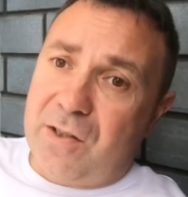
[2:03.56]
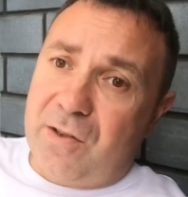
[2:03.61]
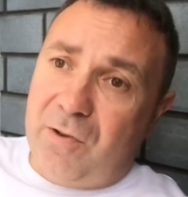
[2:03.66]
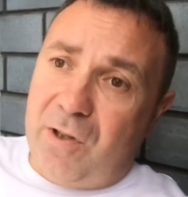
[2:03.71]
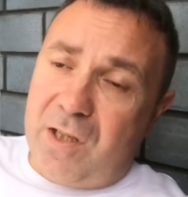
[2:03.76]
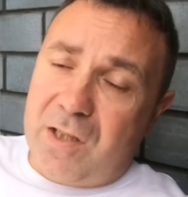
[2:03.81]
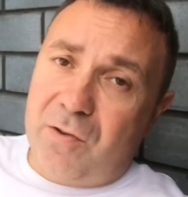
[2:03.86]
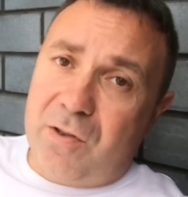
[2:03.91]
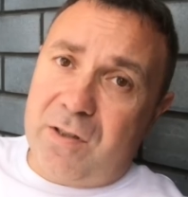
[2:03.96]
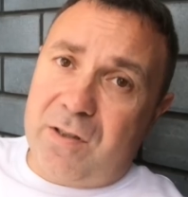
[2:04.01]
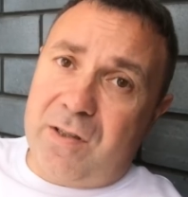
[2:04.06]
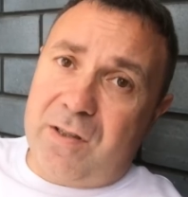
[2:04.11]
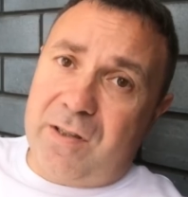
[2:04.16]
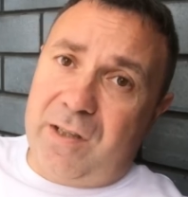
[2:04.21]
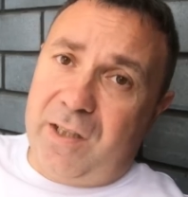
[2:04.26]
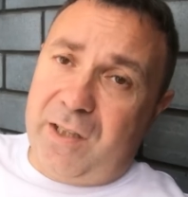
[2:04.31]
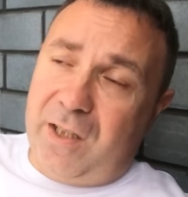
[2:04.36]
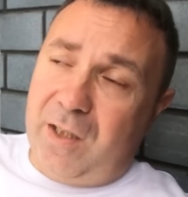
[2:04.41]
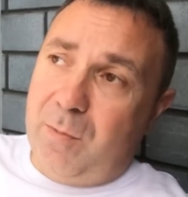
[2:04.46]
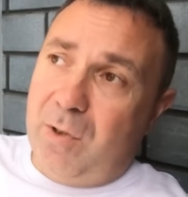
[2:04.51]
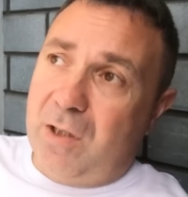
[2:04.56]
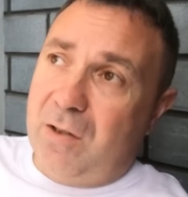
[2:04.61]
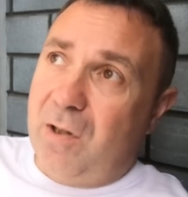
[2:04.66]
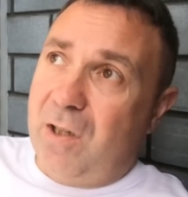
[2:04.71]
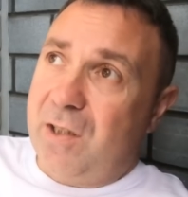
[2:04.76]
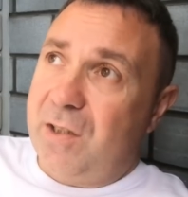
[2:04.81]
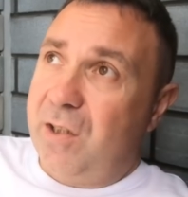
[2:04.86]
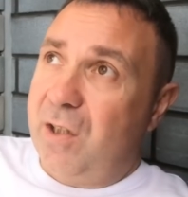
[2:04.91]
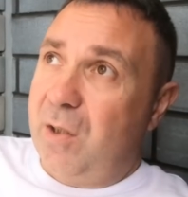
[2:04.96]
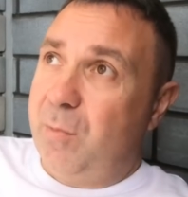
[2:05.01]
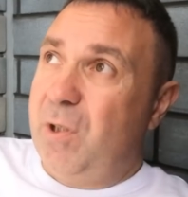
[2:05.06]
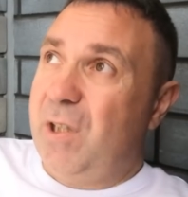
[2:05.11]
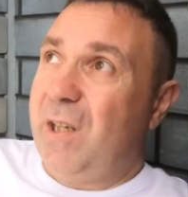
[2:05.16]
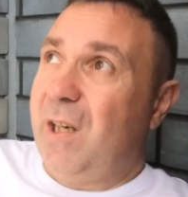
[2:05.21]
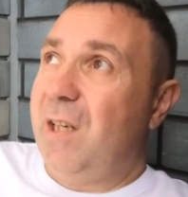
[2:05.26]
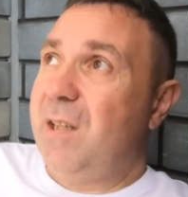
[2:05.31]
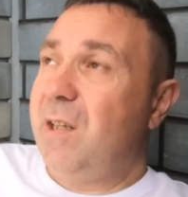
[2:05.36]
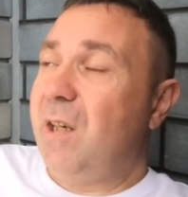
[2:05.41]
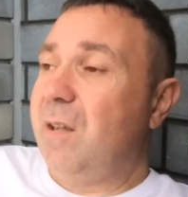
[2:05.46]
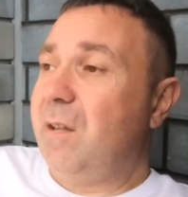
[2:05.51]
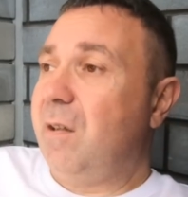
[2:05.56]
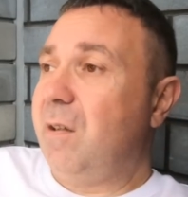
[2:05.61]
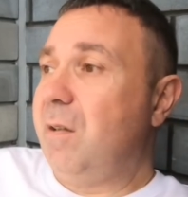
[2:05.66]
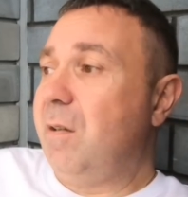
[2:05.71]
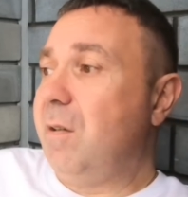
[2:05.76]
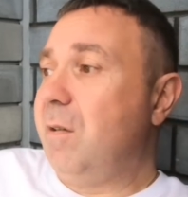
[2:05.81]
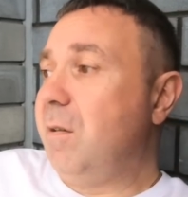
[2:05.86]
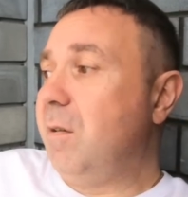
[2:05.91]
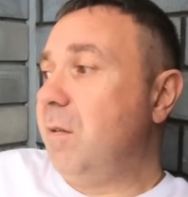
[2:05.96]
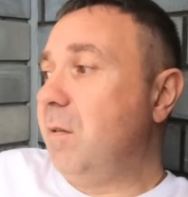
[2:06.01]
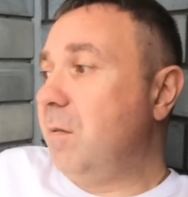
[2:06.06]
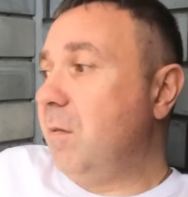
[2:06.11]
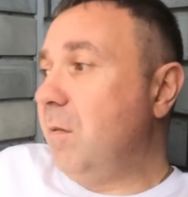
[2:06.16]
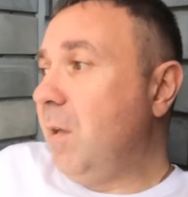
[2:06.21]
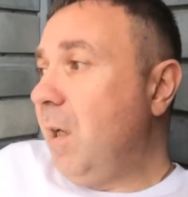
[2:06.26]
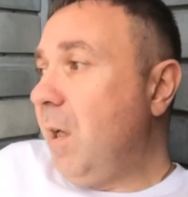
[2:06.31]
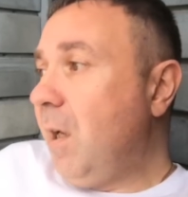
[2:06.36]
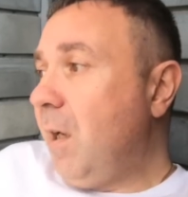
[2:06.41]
связываться с такими квартирами, не хотят э,